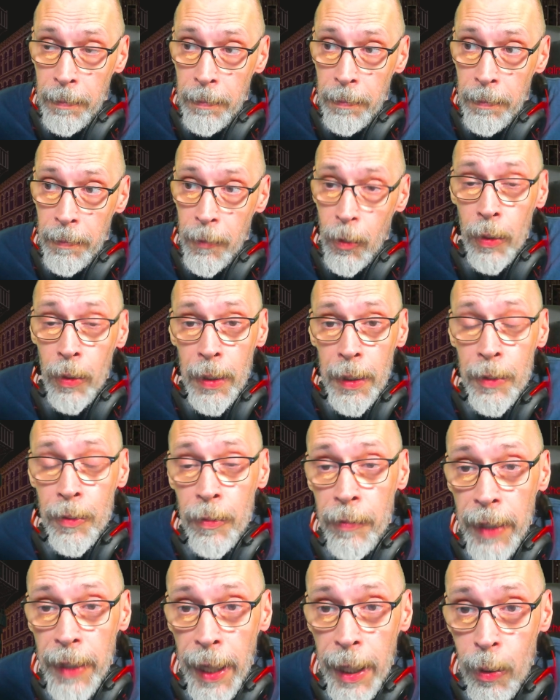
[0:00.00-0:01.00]
Donc, ils
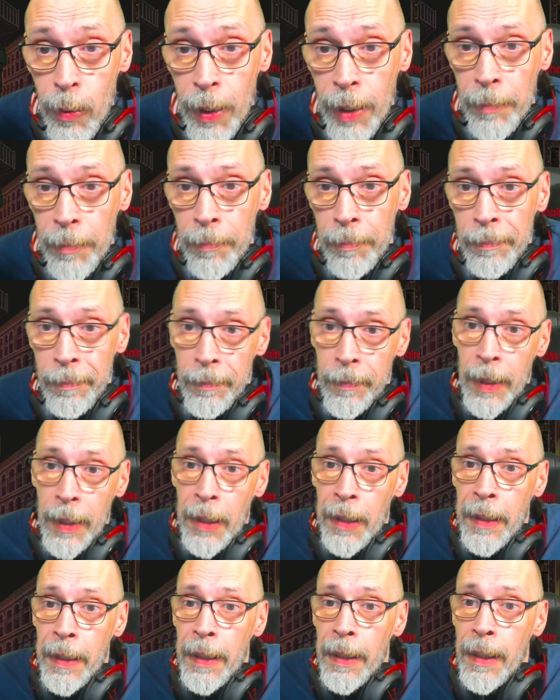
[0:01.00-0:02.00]
ont viré quoi
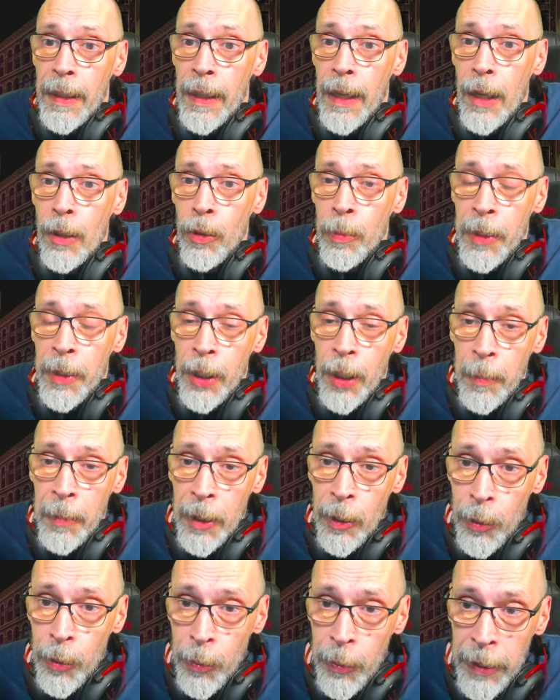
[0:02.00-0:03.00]
De l'aluminium et
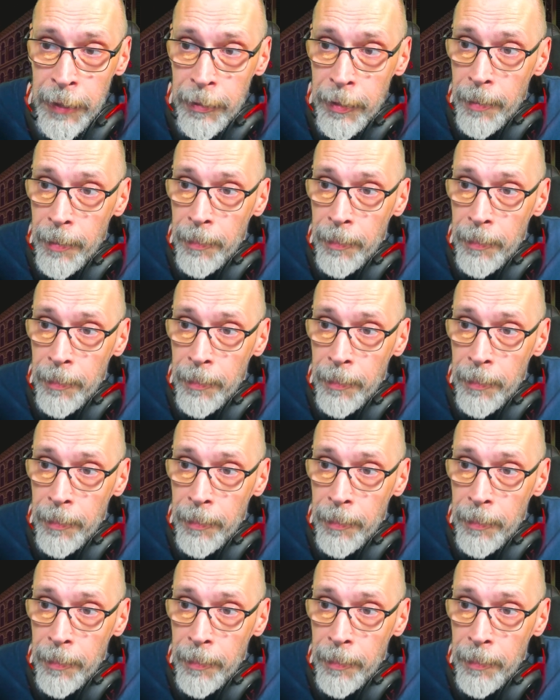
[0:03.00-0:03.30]
du cuivre.